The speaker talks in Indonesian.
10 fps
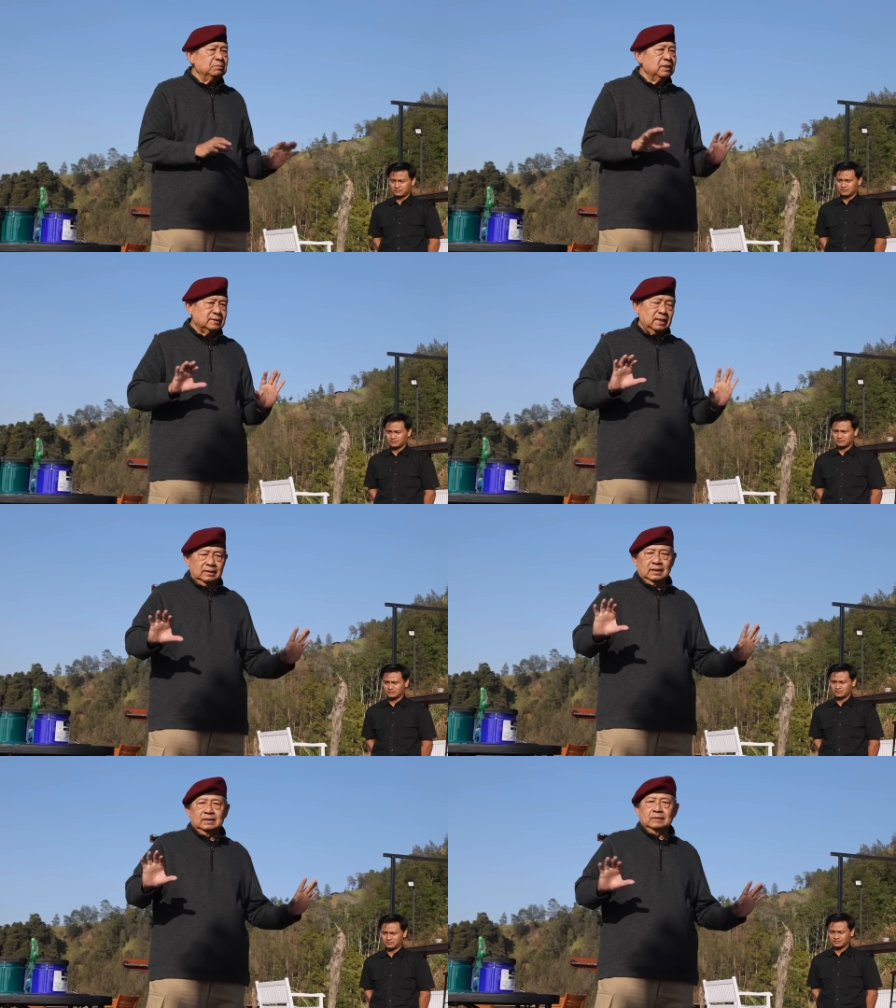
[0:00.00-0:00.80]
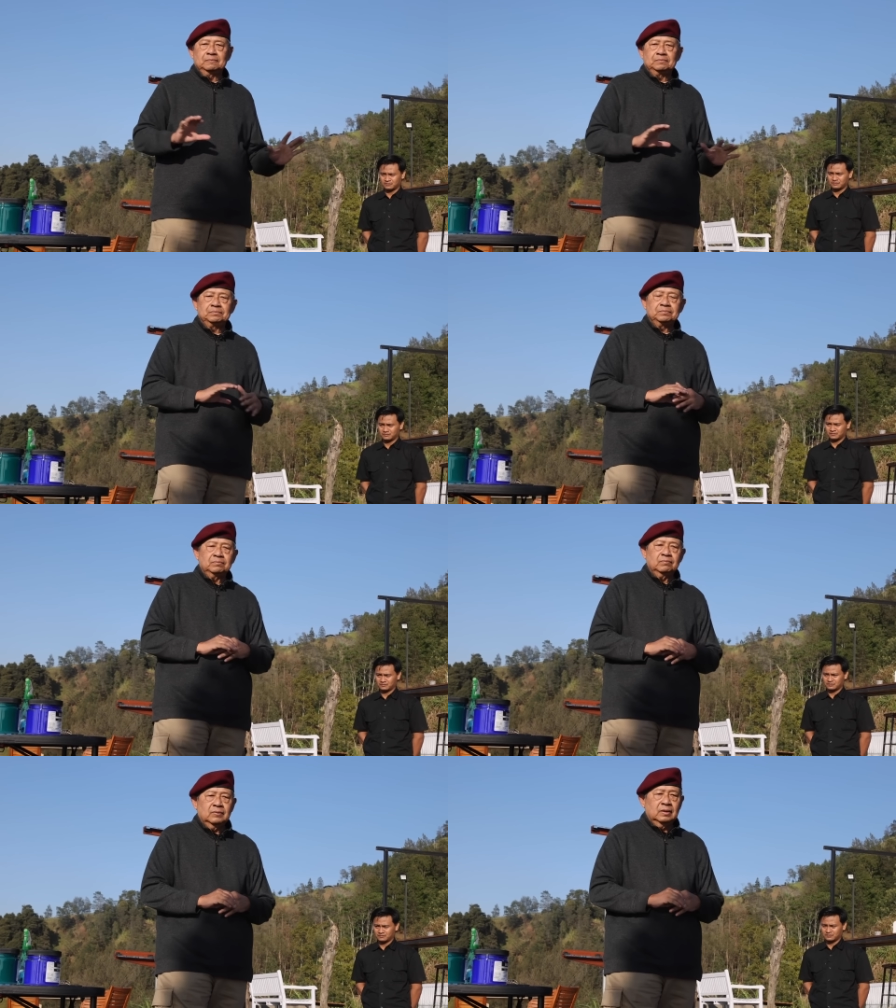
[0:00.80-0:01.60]
tapi kita lihat nanti.
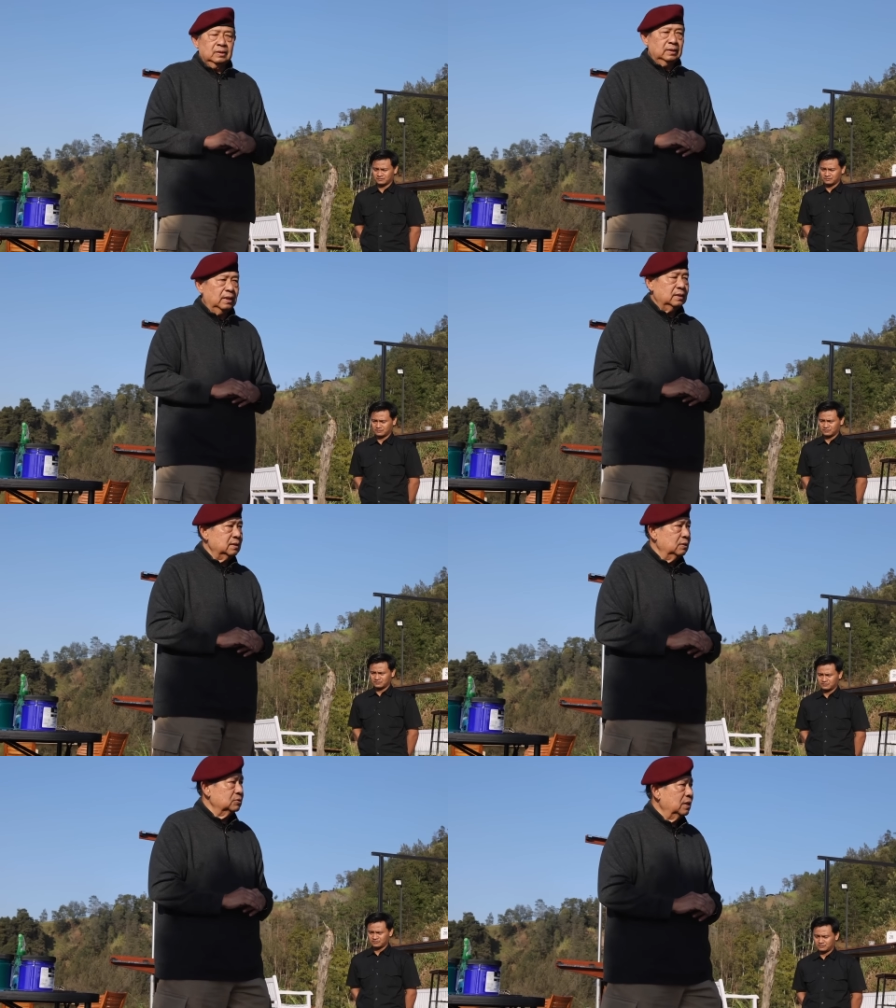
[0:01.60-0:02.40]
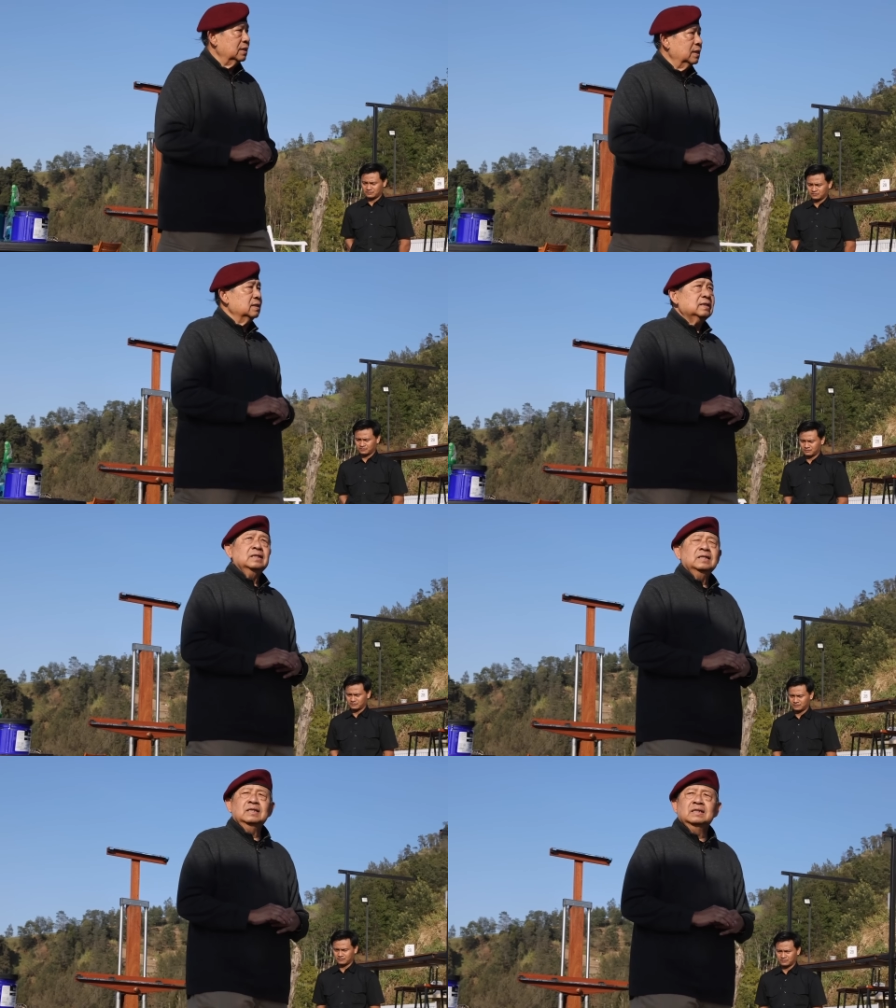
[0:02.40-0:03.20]
Ya, saya usahakan
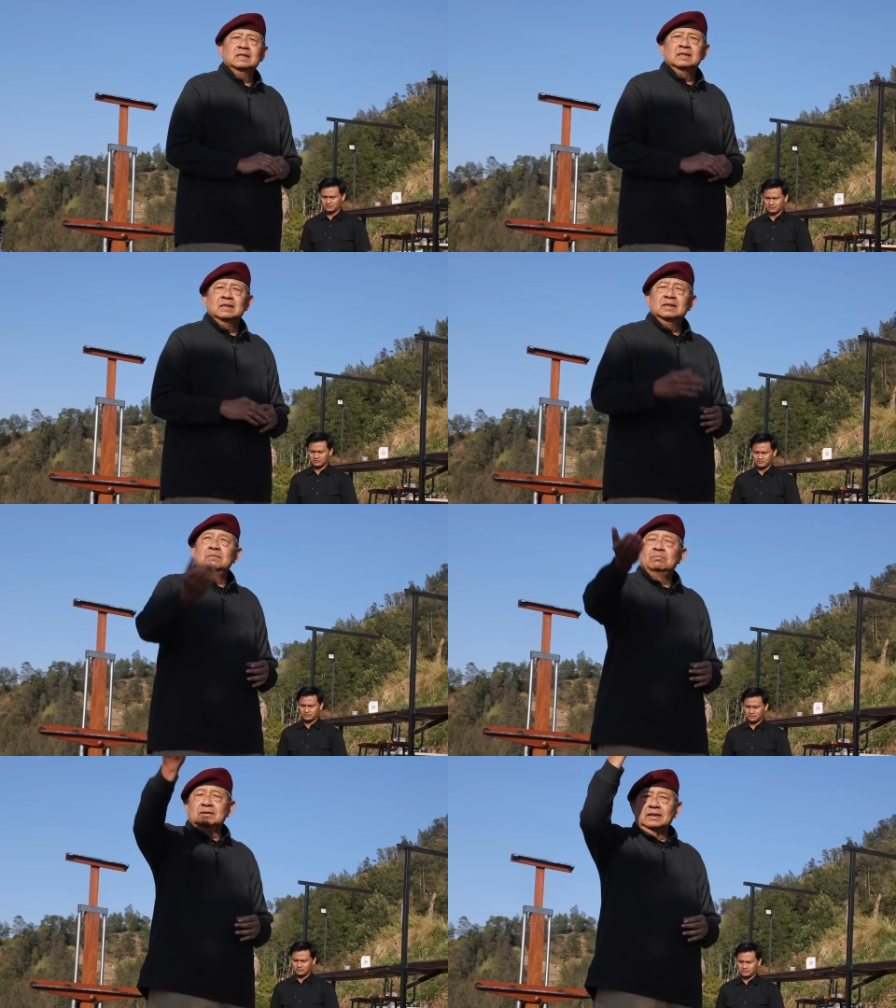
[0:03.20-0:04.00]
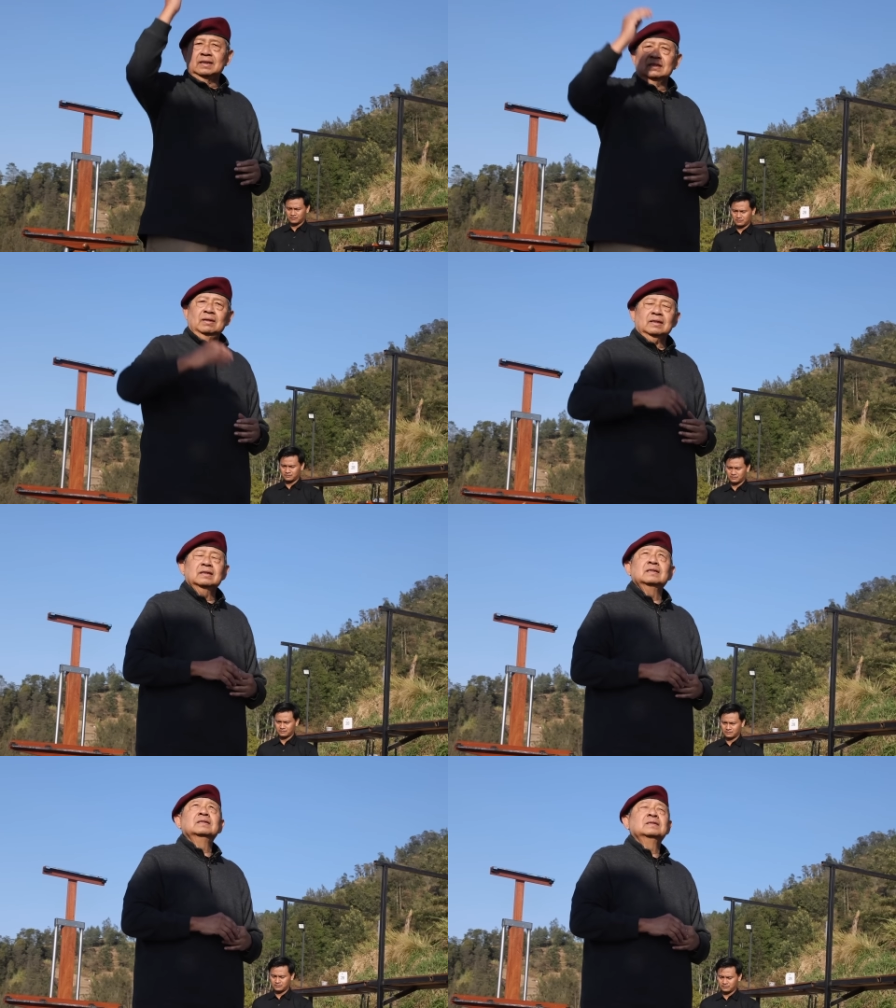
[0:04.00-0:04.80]
ini matahari
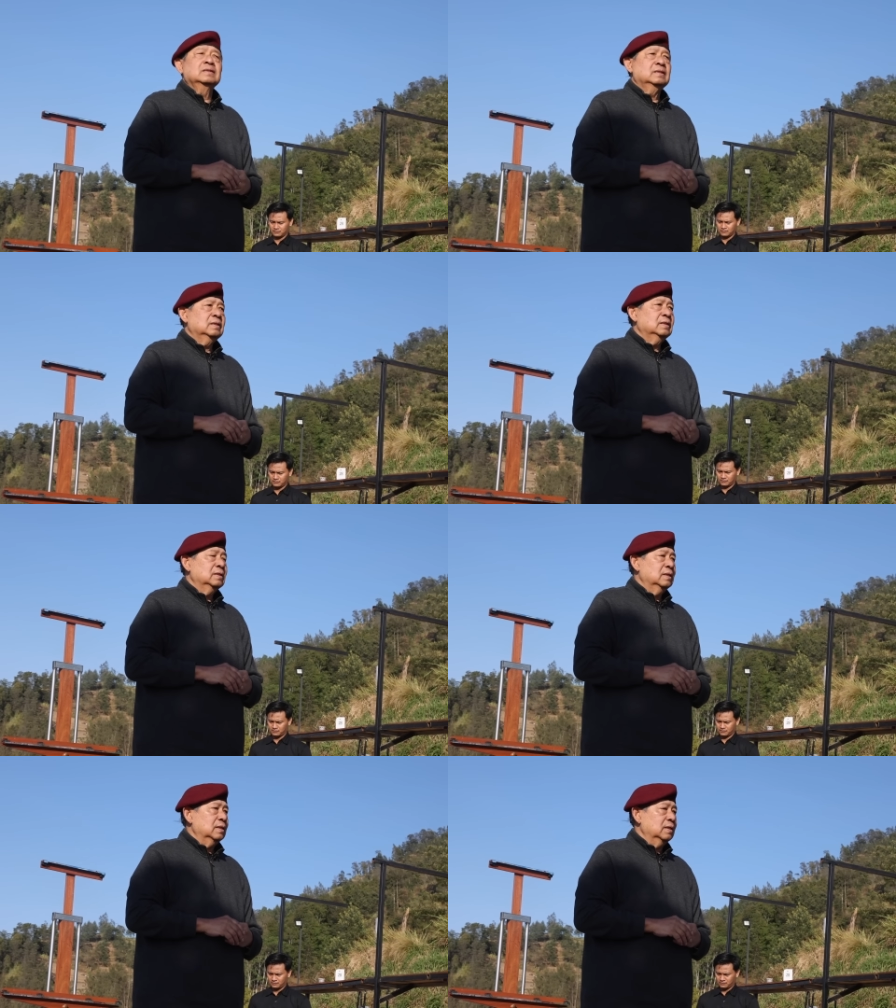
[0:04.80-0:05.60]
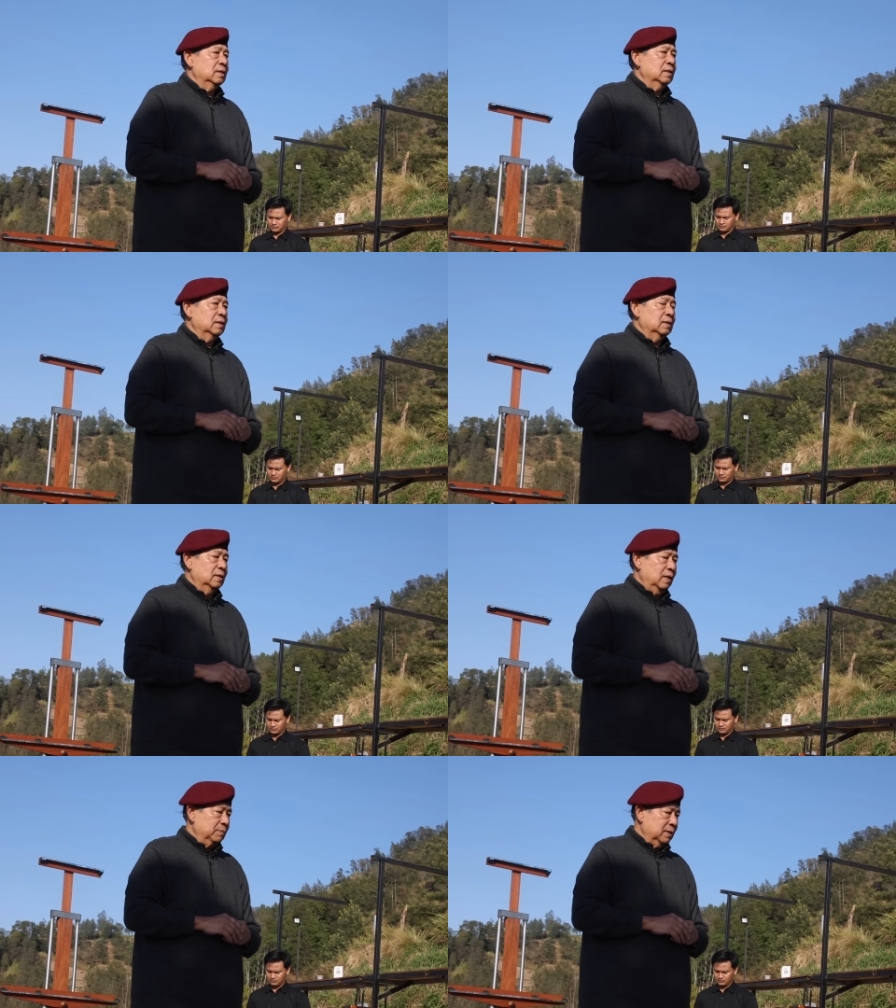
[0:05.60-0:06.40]
makin
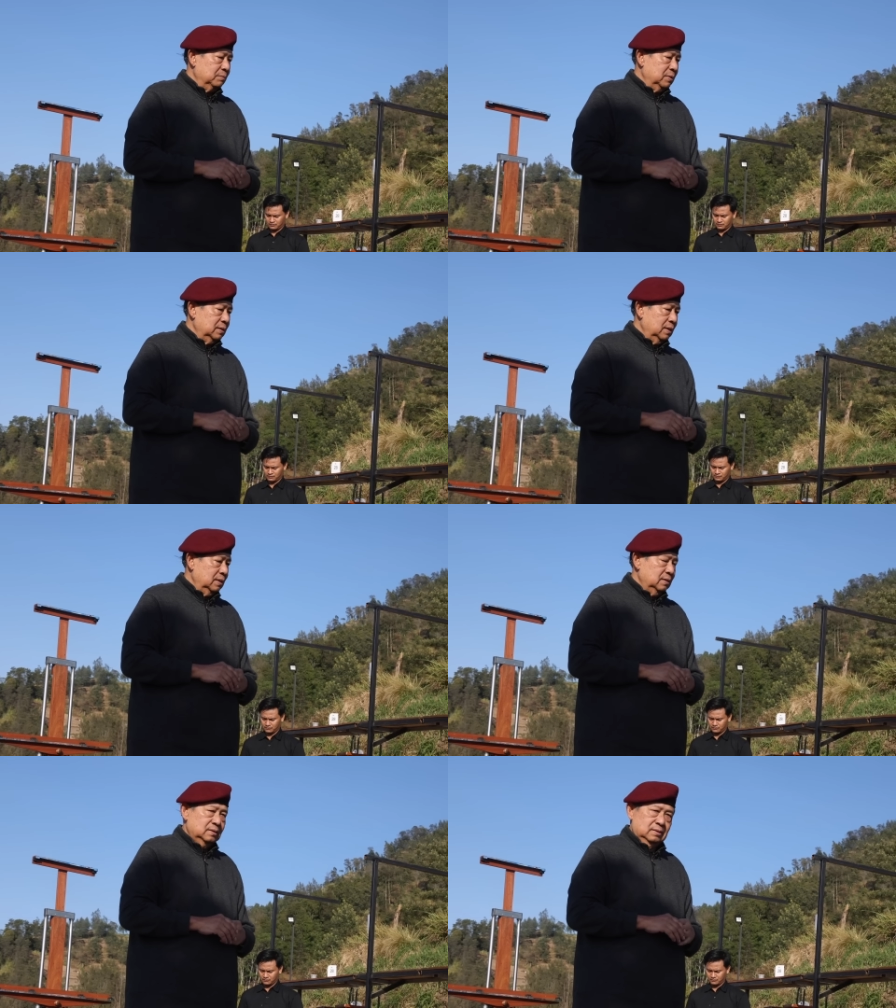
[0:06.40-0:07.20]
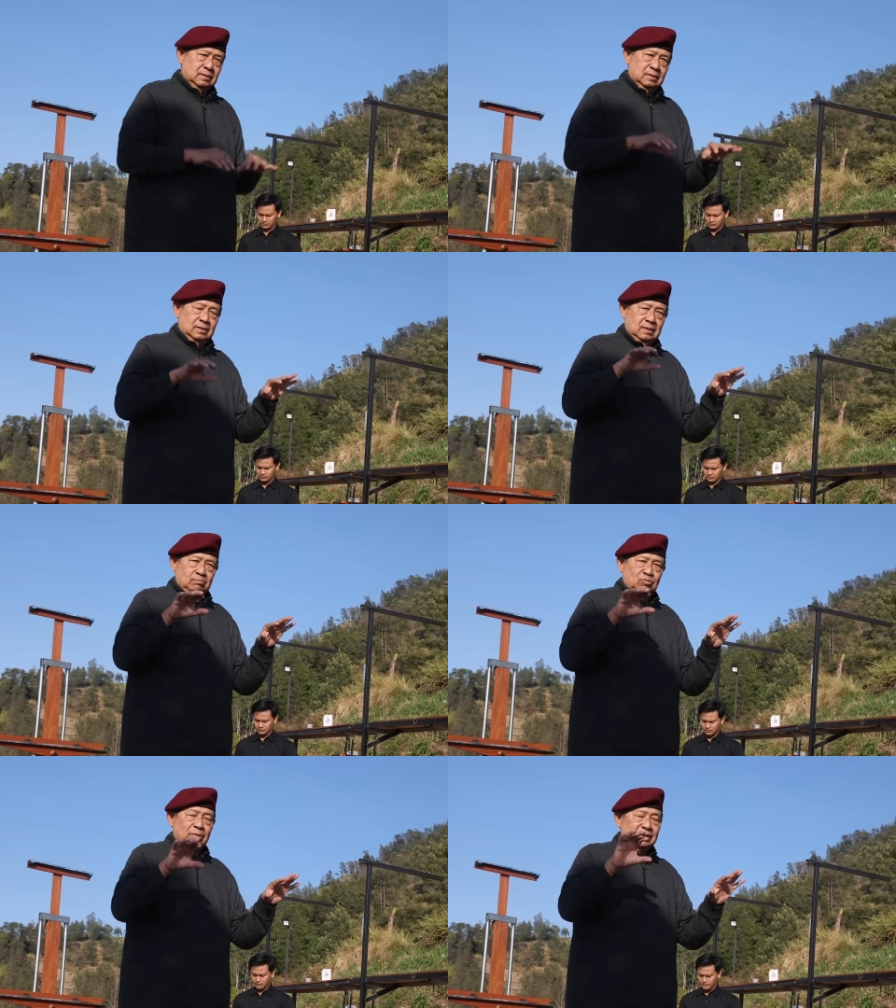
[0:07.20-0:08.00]
uh, apa namanya
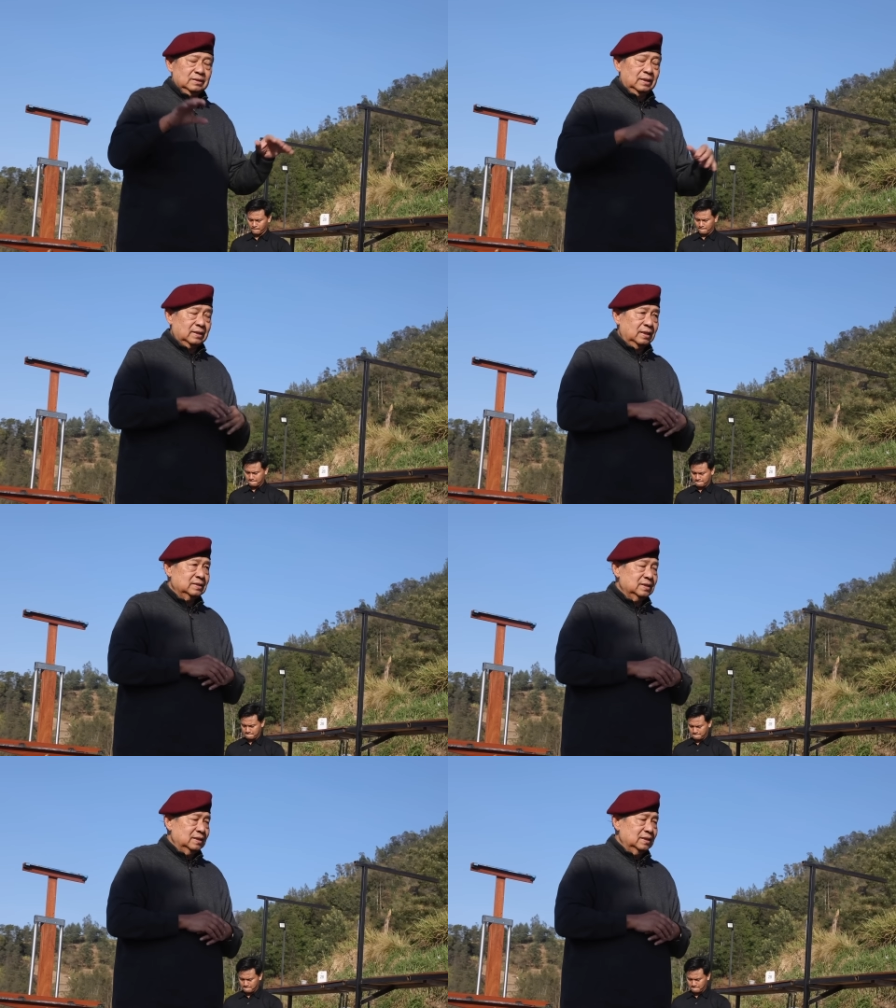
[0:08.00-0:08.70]
memancarkan